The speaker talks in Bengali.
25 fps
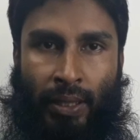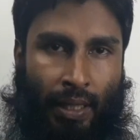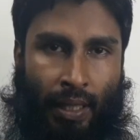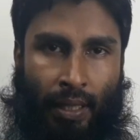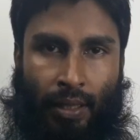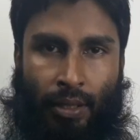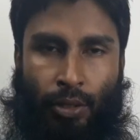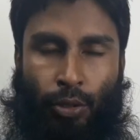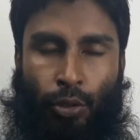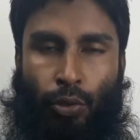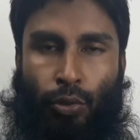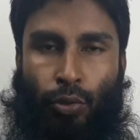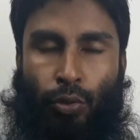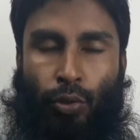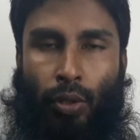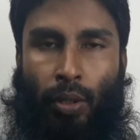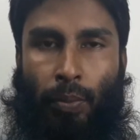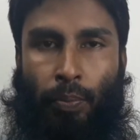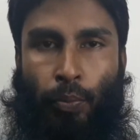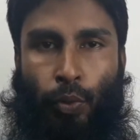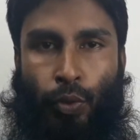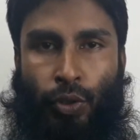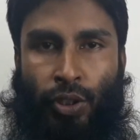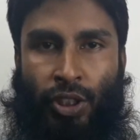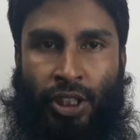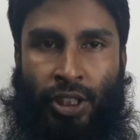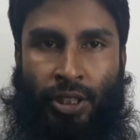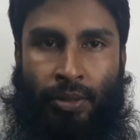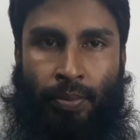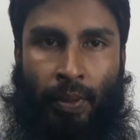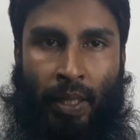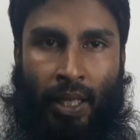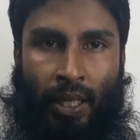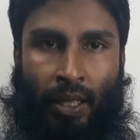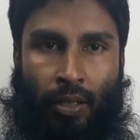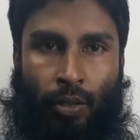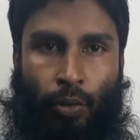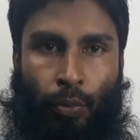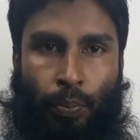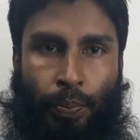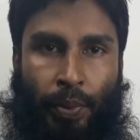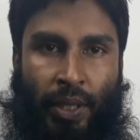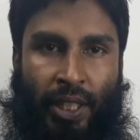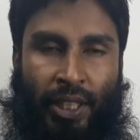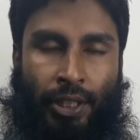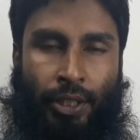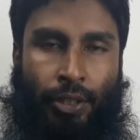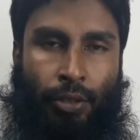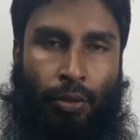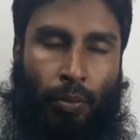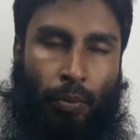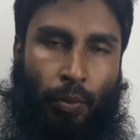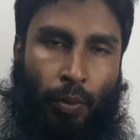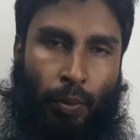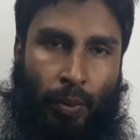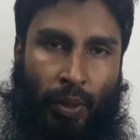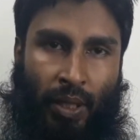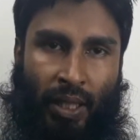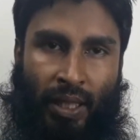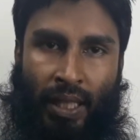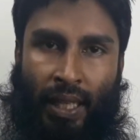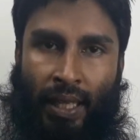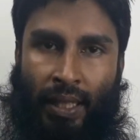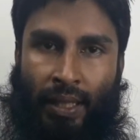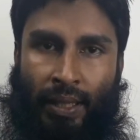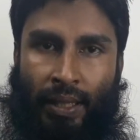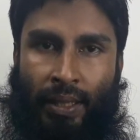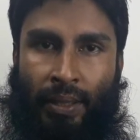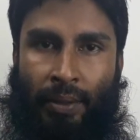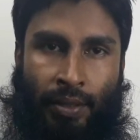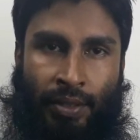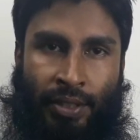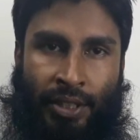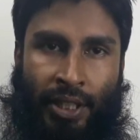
তারা শতকরা পঁচিশ ভাগেরও বেশি সম্ভাবনা থাকে